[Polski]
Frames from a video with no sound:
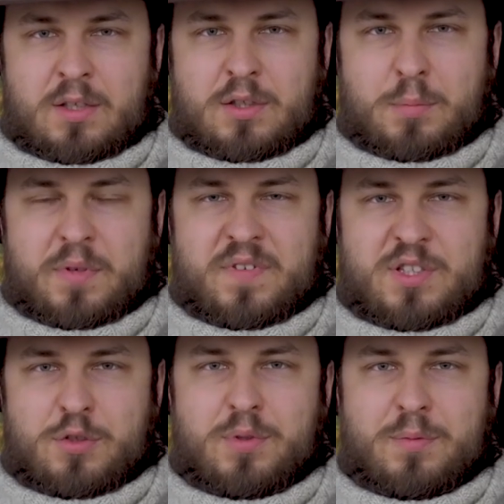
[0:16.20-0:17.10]
to
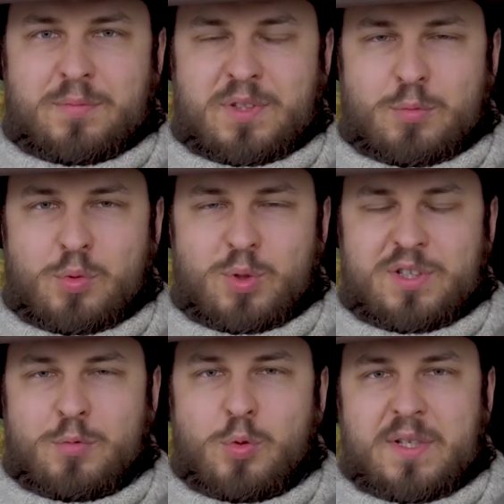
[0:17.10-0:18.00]
powiedziałbym temu
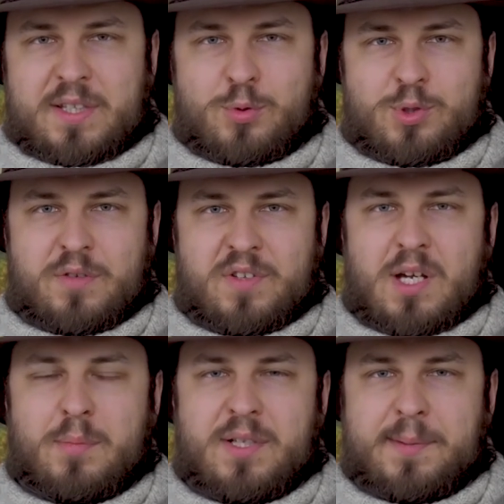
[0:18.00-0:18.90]
młodemu Mateuszowi,
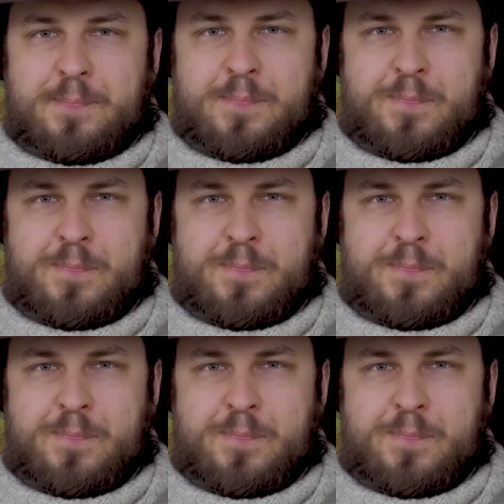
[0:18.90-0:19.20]
aby